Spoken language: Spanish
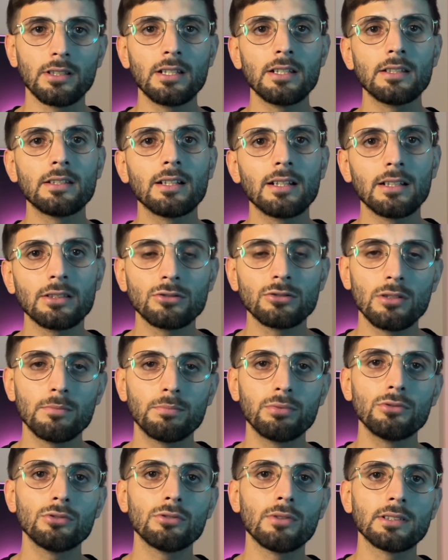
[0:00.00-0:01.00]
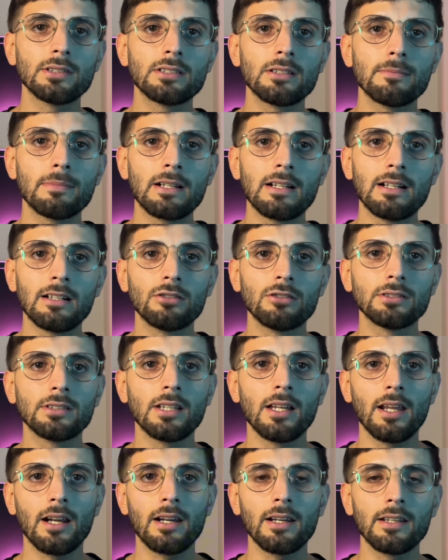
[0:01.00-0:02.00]
En este caso el punto va a ser para la
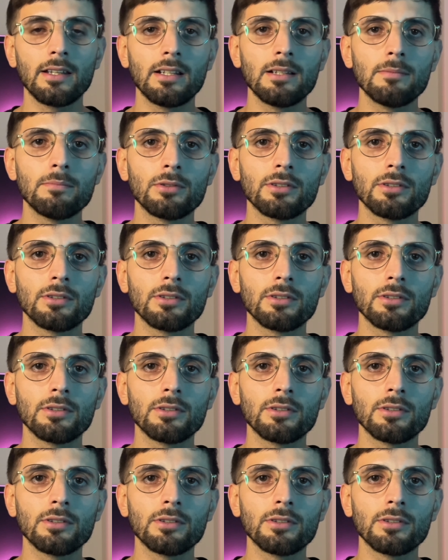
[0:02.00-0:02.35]
JRL